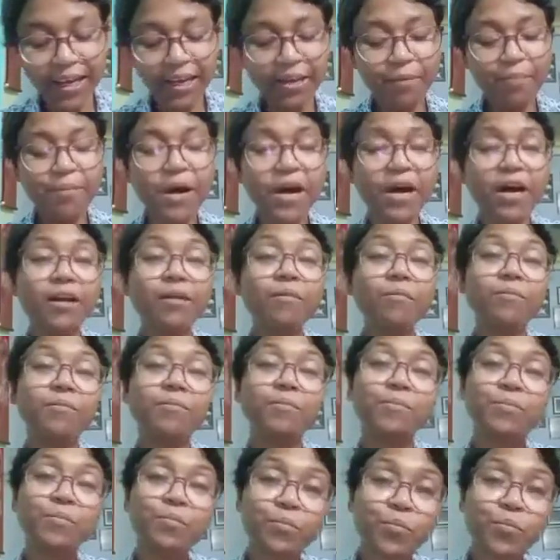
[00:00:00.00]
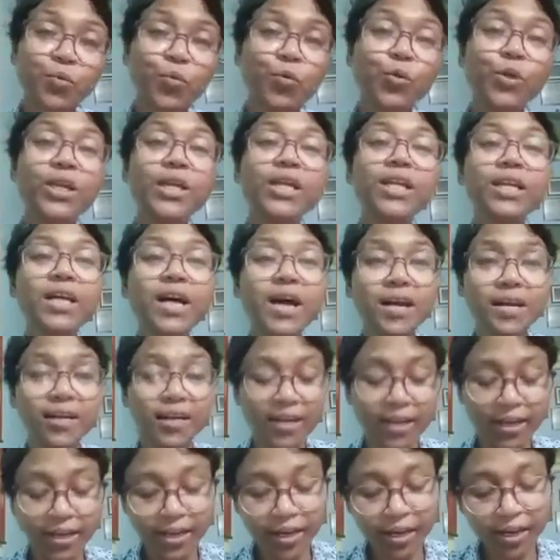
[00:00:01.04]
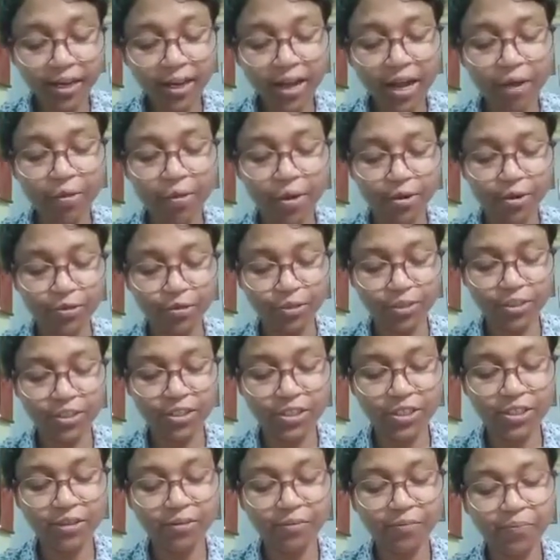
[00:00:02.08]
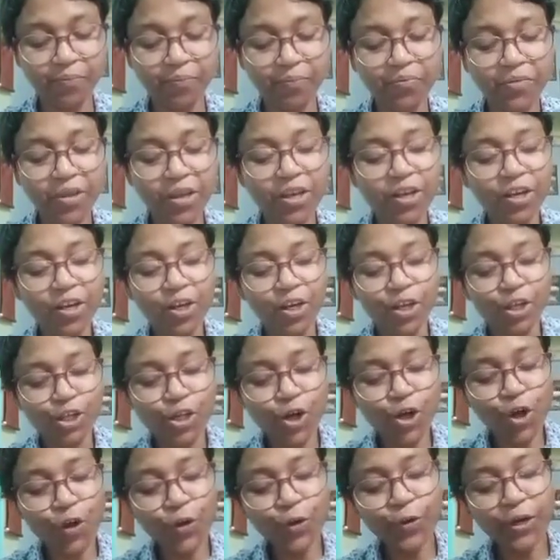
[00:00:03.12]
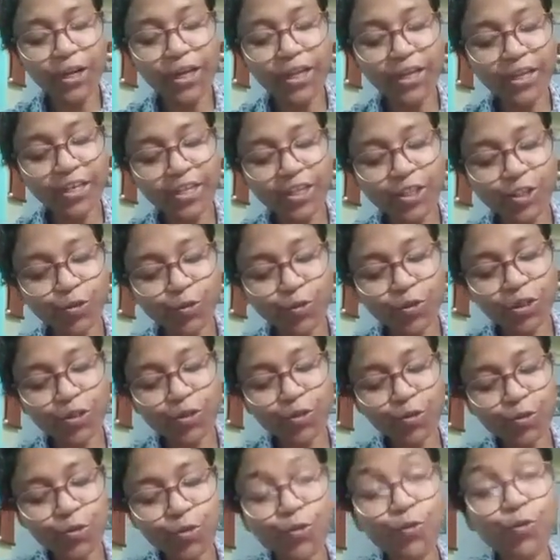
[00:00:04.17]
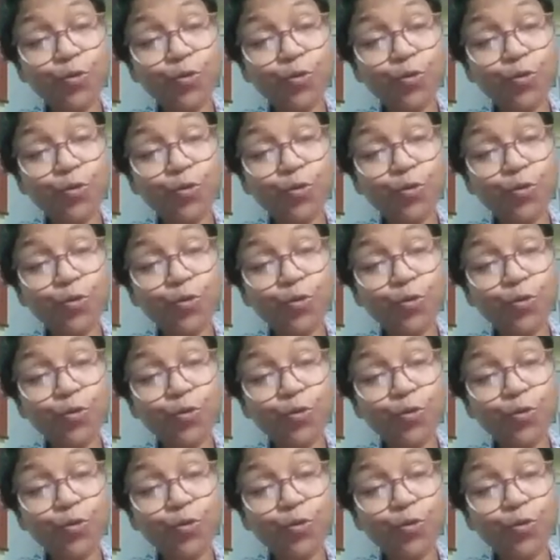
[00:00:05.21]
এইবার মুড়ি নারকেল খাওয়া হচ্ছে সকলেই কিছু কিছু